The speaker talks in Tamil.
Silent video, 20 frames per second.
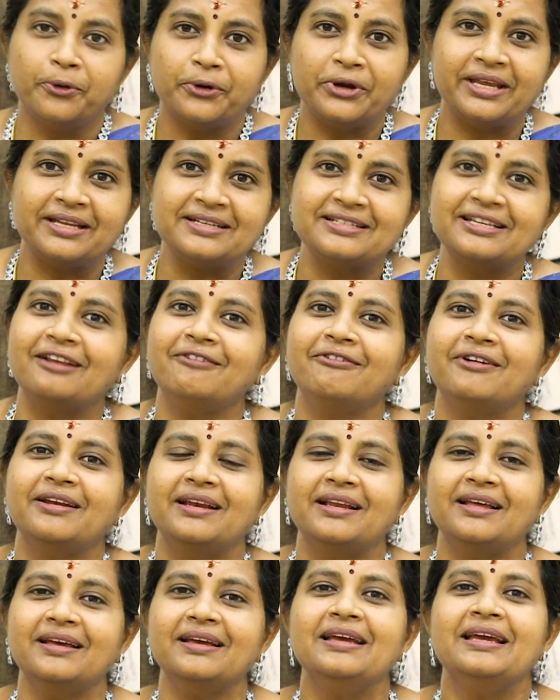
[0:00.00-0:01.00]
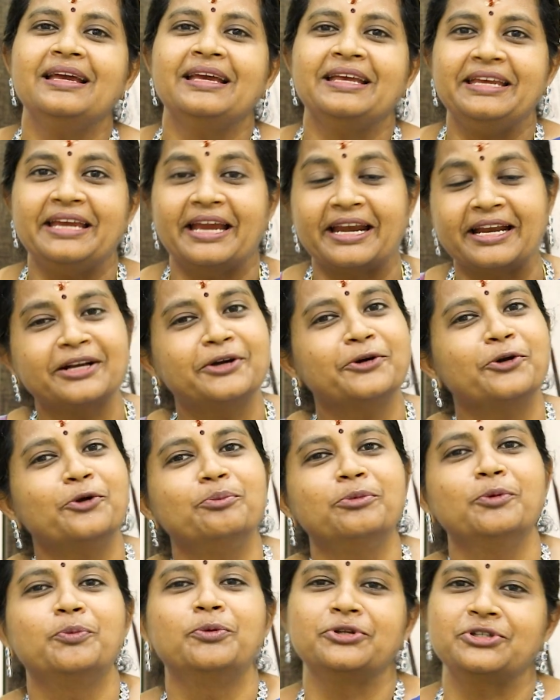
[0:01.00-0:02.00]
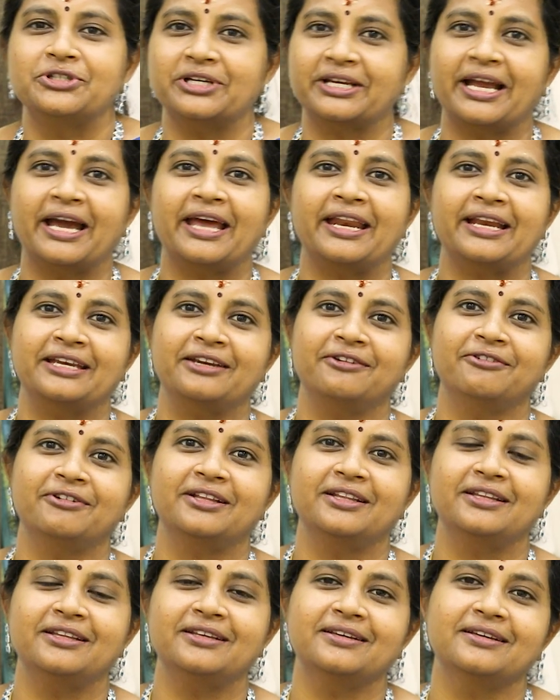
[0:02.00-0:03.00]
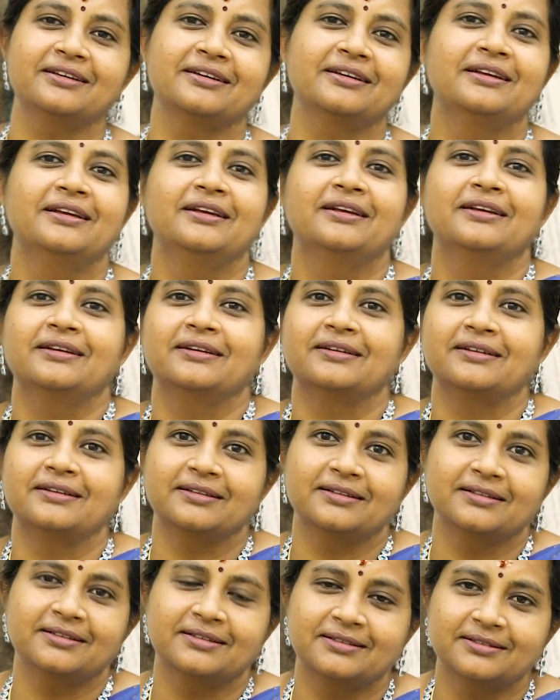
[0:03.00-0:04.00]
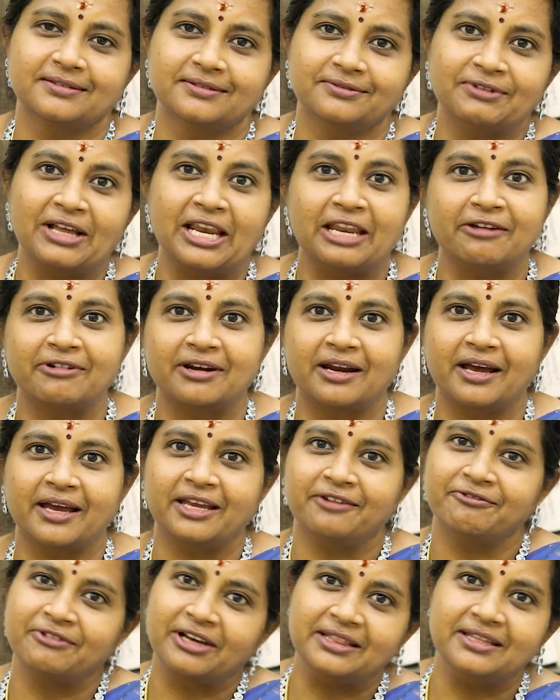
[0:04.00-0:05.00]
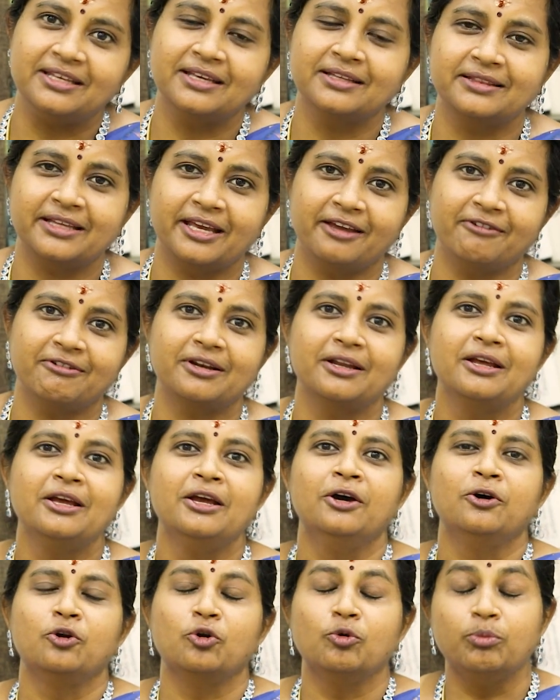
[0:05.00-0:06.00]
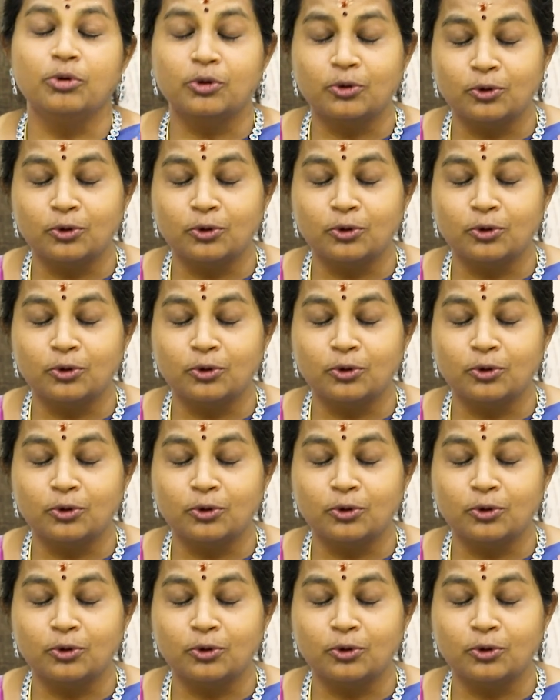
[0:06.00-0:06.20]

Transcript: பொன்னியின் செல்வனில் எனக்கு ரொம்ப பிடிச்ச கேரக்டர் வந்து வல்லவராயன் வந்தியத்தேவன் ரொம்ப